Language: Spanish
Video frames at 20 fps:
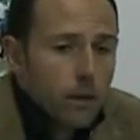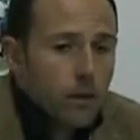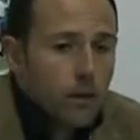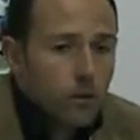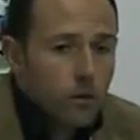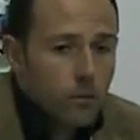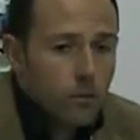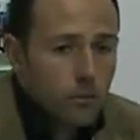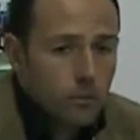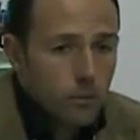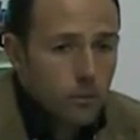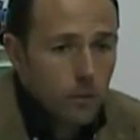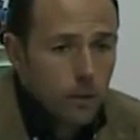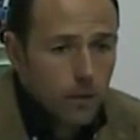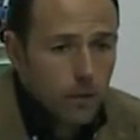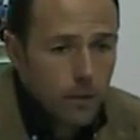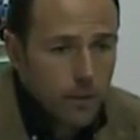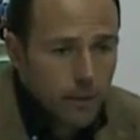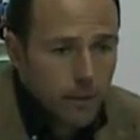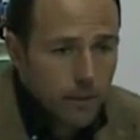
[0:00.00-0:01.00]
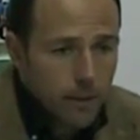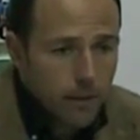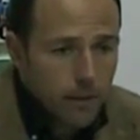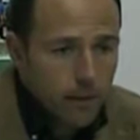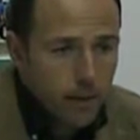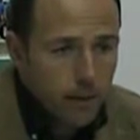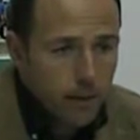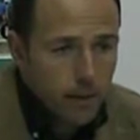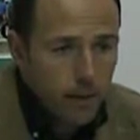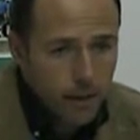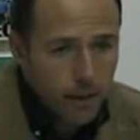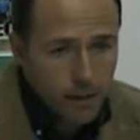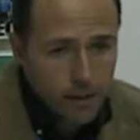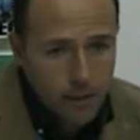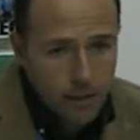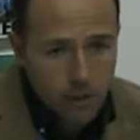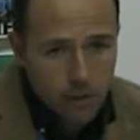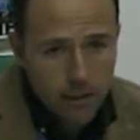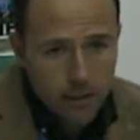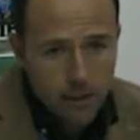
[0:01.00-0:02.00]
Ellos evidentemente quieren
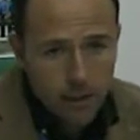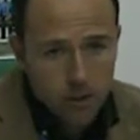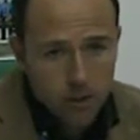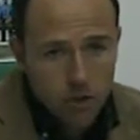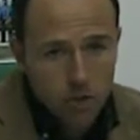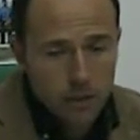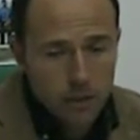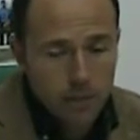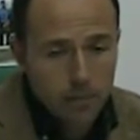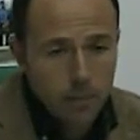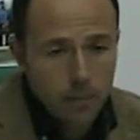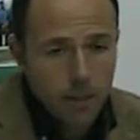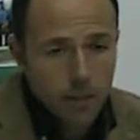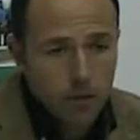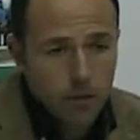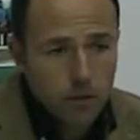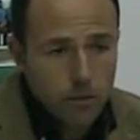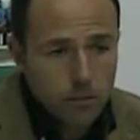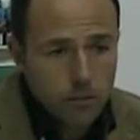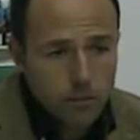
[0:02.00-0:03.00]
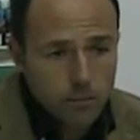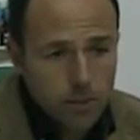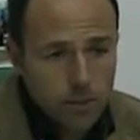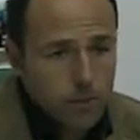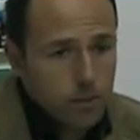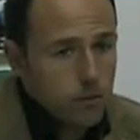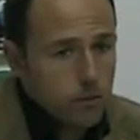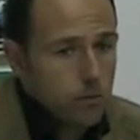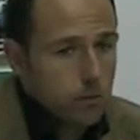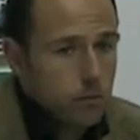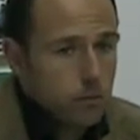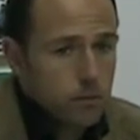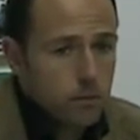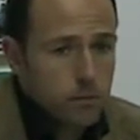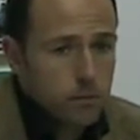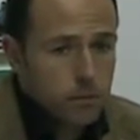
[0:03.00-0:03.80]
demostrar que no son tan malos, pero